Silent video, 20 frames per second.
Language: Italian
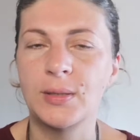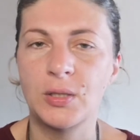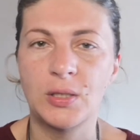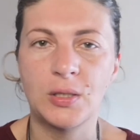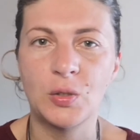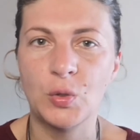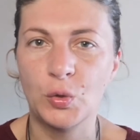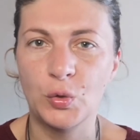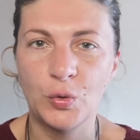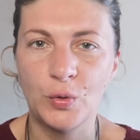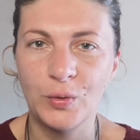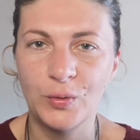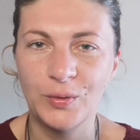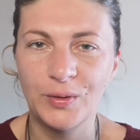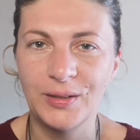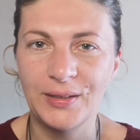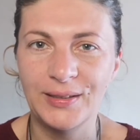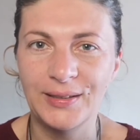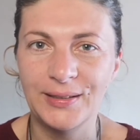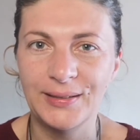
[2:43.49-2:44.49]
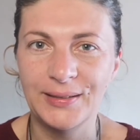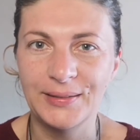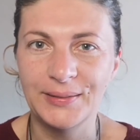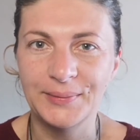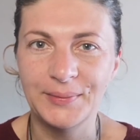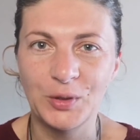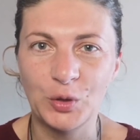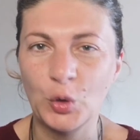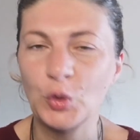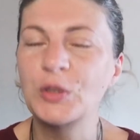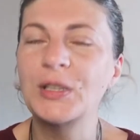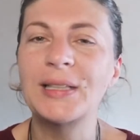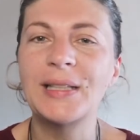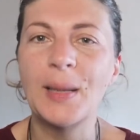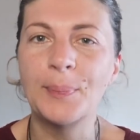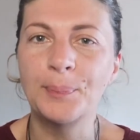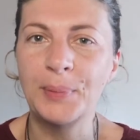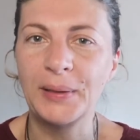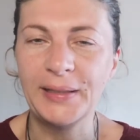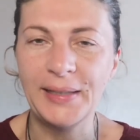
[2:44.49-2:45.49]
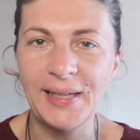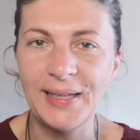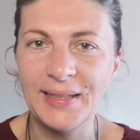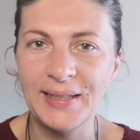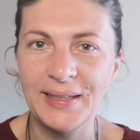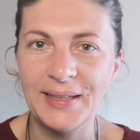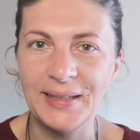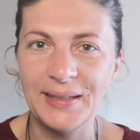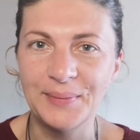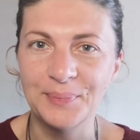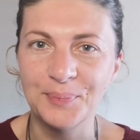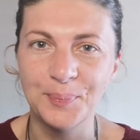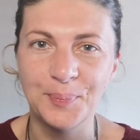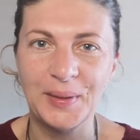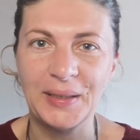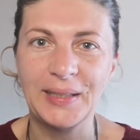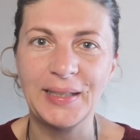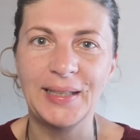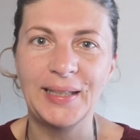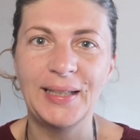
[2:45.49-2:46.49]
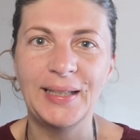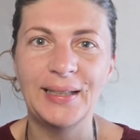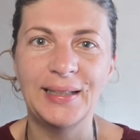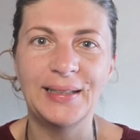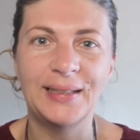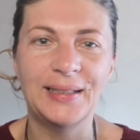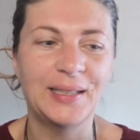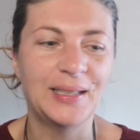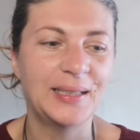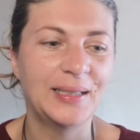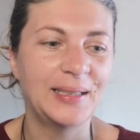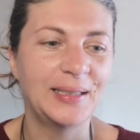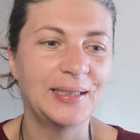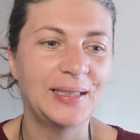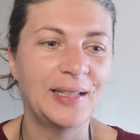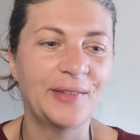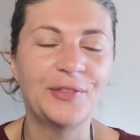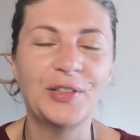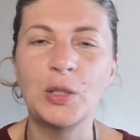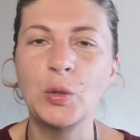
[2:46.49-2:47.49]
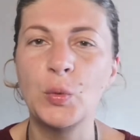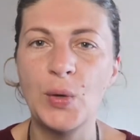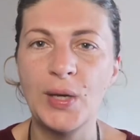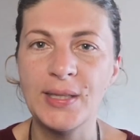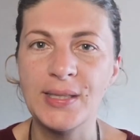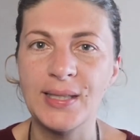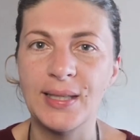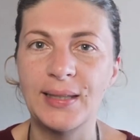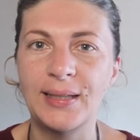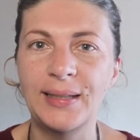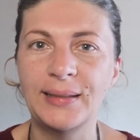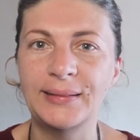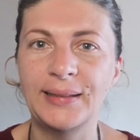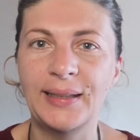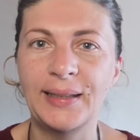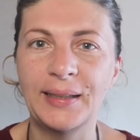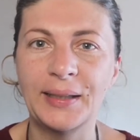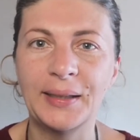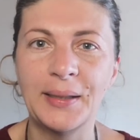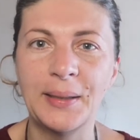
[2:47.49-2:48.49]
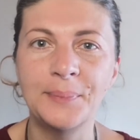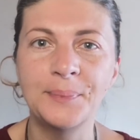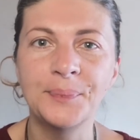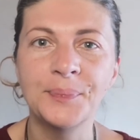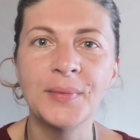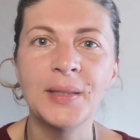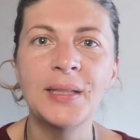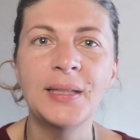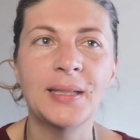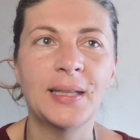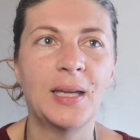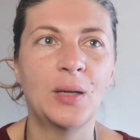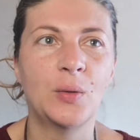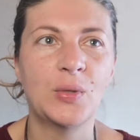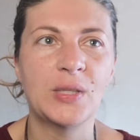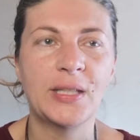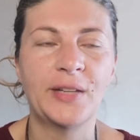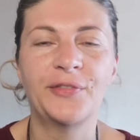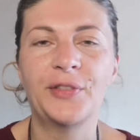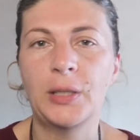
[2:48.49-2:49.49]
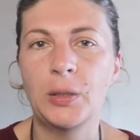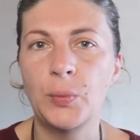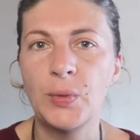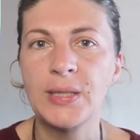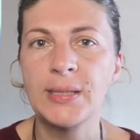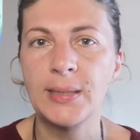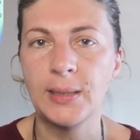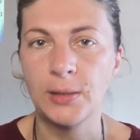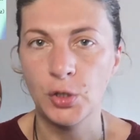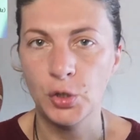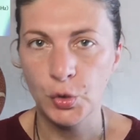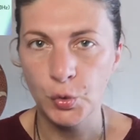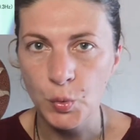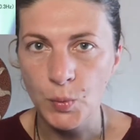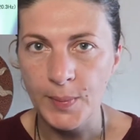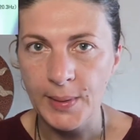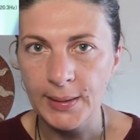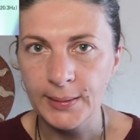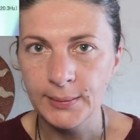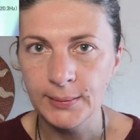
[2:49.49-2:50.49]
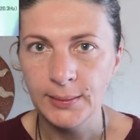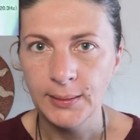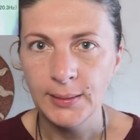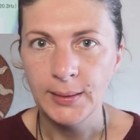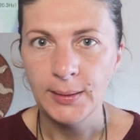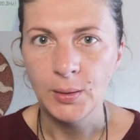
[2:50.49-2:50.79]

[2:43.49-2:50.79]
si sono eh, rotti gli apparecchi perché eh, la frequenza della Terra che questa frequenza Schumann